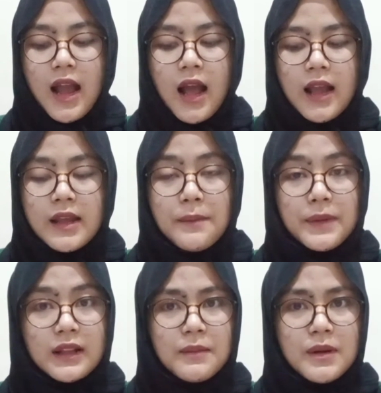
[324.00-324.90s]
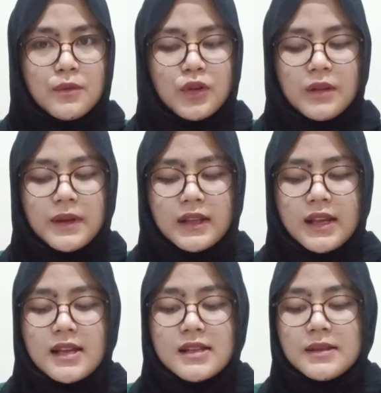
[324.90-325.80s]
Yang pertama mungkin pertanyaan
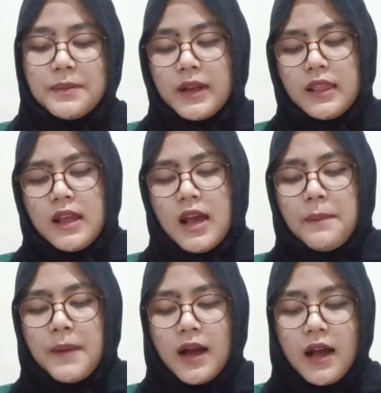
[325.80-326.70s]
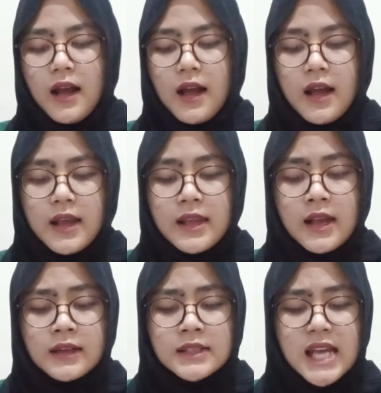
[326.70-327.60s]
seperti apakah yang
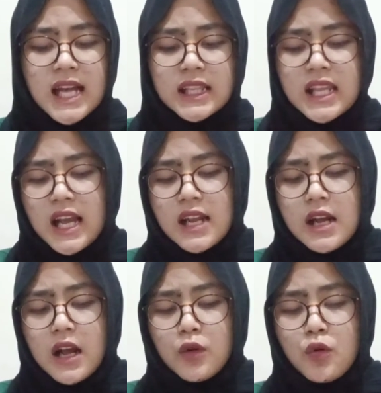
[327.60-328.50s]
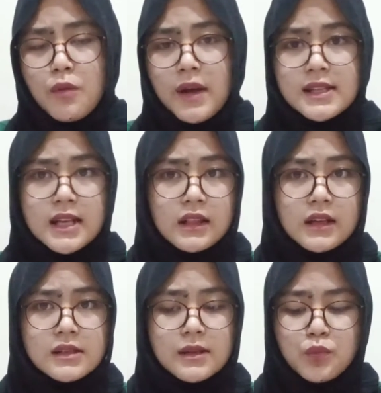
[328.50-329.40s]
diartikan dengan hukum asing
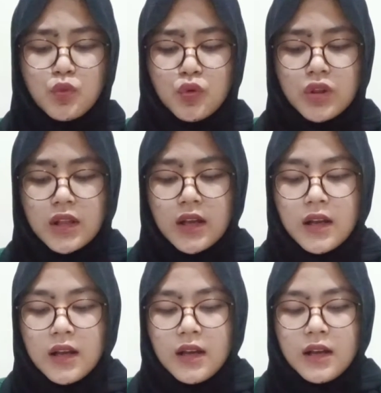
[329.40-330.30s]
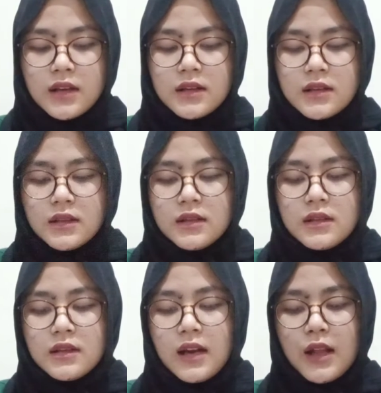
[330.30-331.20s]
tersebut? Eh,
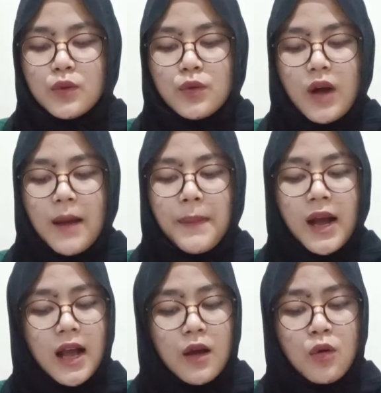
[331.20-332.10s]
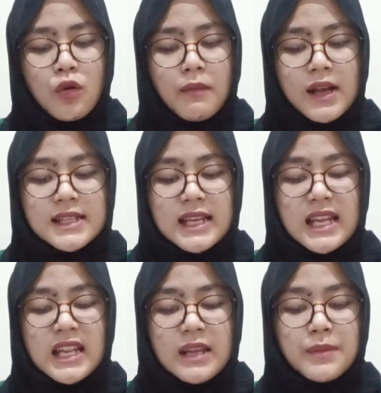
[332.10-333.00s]
lalu apakah hukum asing
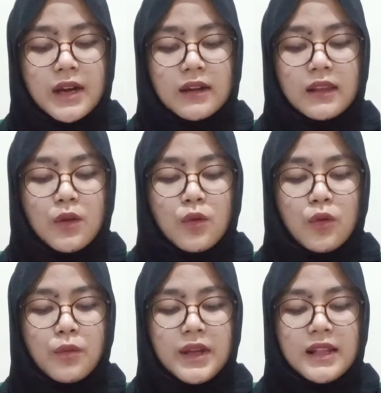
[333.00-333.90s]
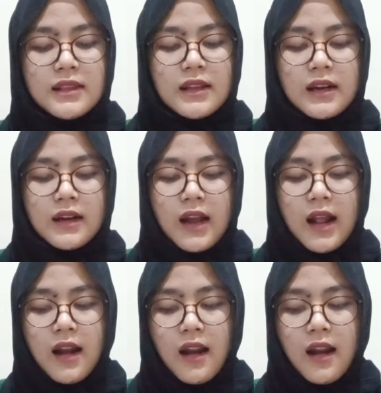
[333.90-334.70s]
ini berarti hukum internal